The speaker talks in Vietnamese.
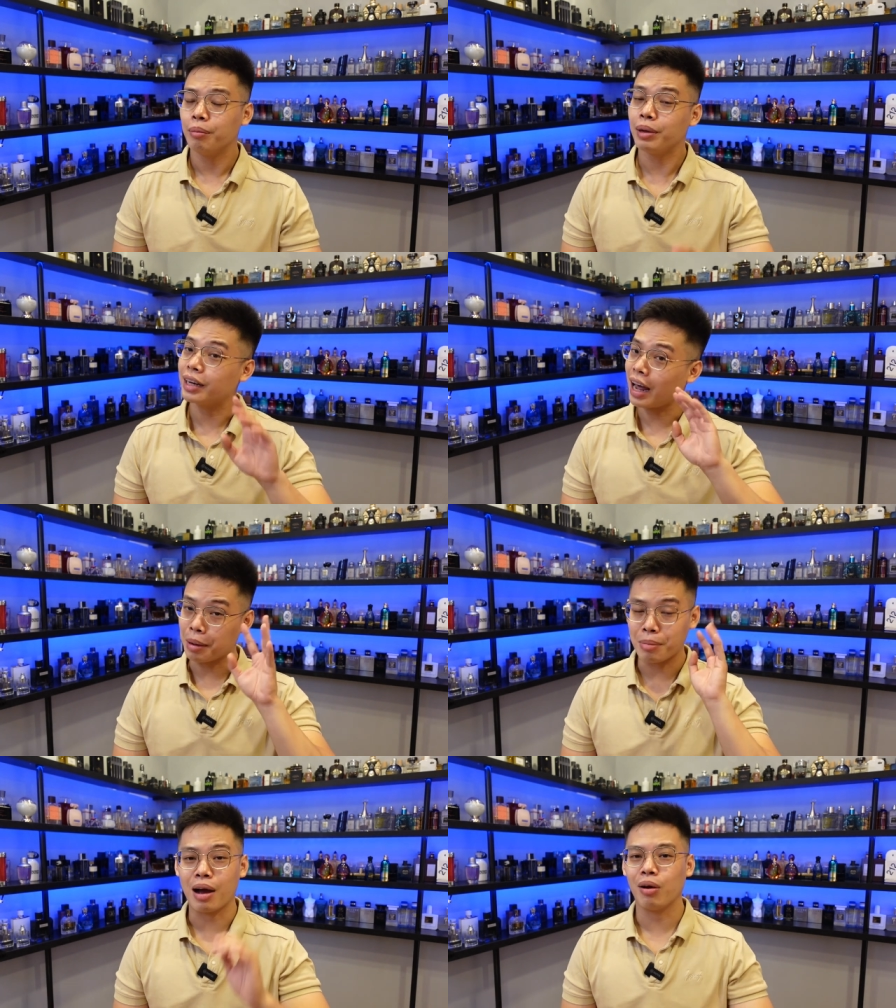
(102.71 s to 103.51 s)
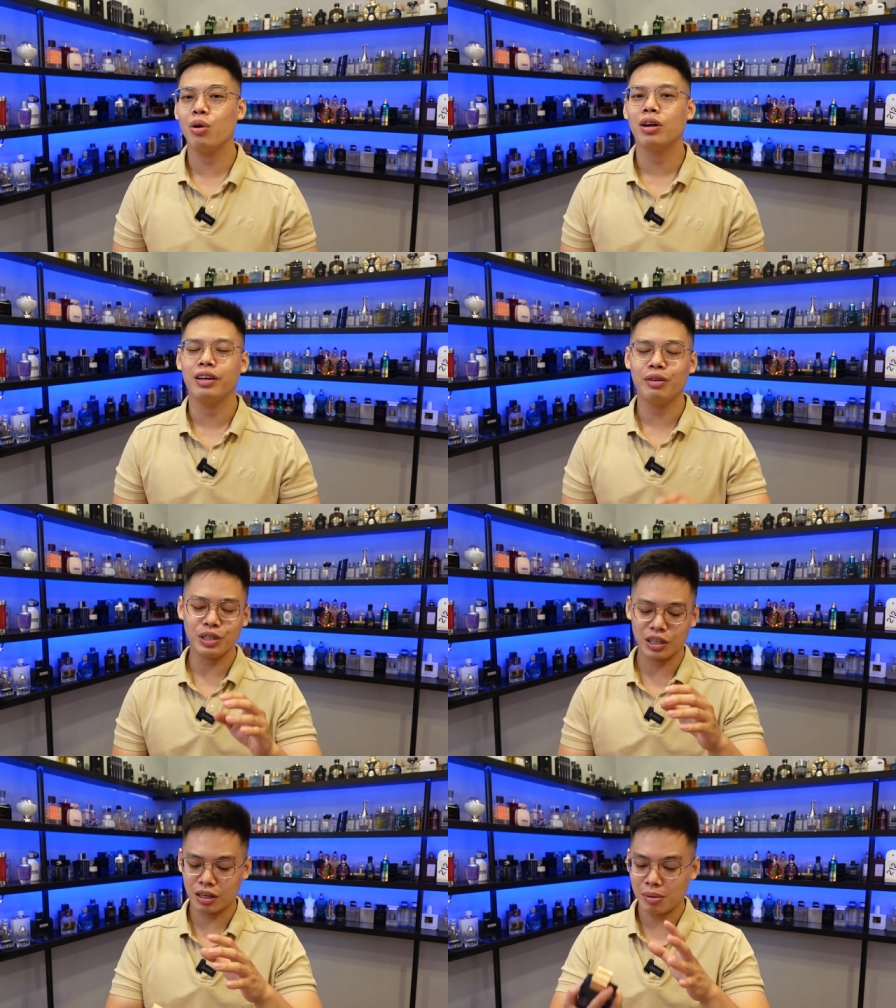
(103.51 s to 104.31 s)
mình đảm bảo luôn nếu
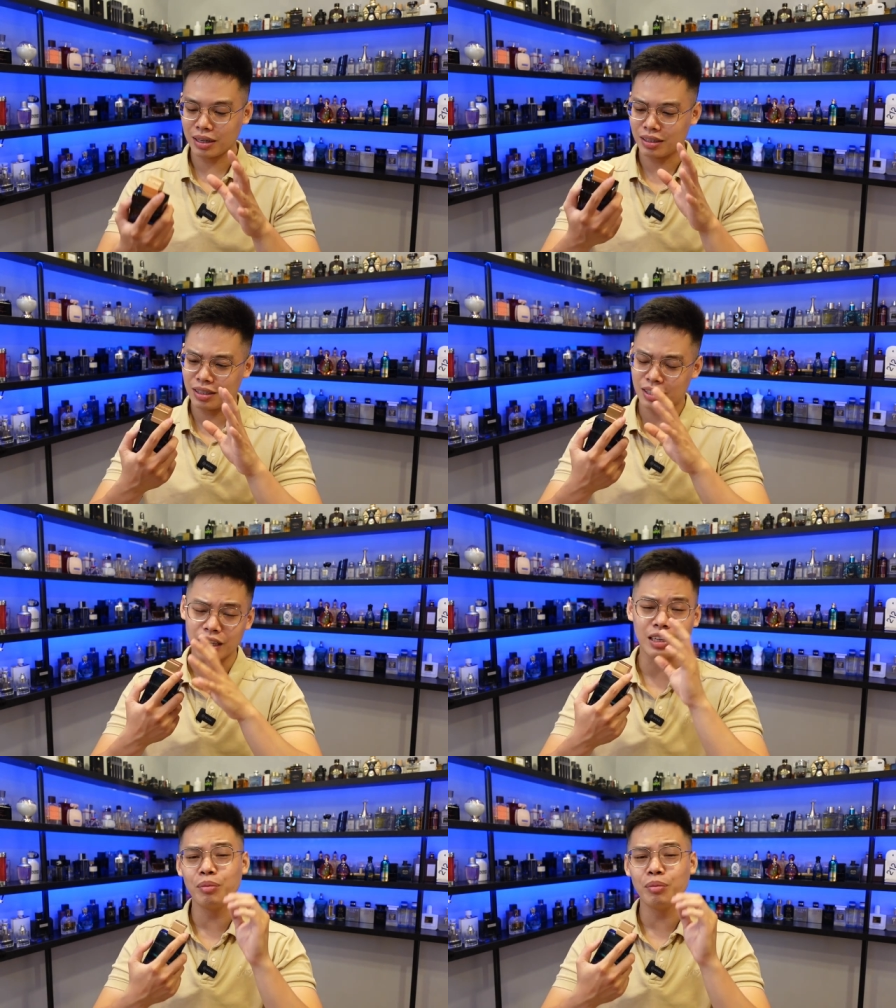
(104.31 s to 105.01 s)
chỉ cần các bạn cần xịt